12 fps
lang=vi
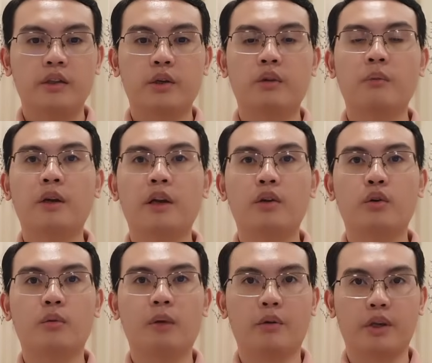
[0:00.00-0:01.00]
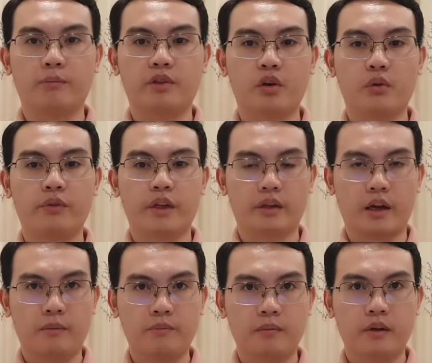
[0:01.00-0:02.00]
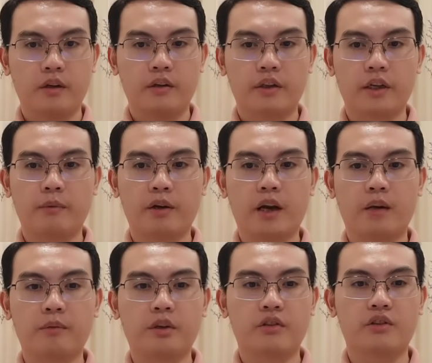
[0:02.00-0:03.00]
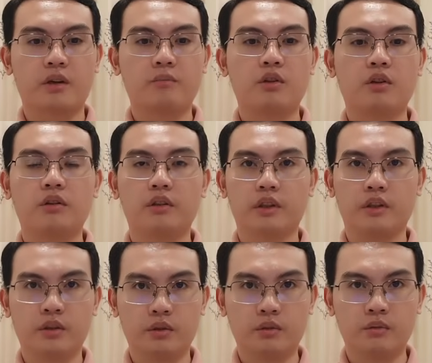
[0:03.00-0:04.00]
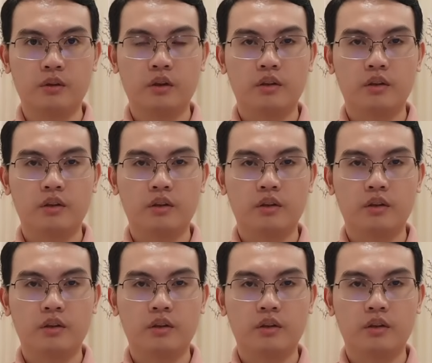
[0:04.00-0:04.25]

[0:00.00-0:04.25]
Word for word: Theo thống kê của Bảo hiểm xã hội Việt Nam, để bảo đảm đời sống cho người nghỉ hưu,